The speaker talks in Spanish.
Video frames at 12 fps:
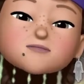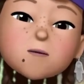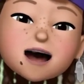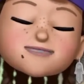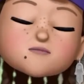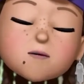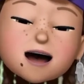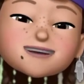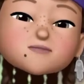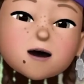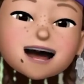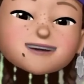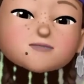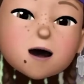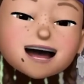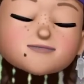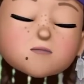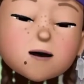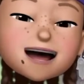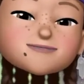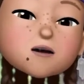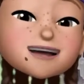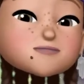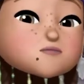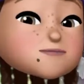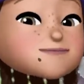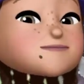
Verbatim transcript: para aquellos que se encuentren estudiando.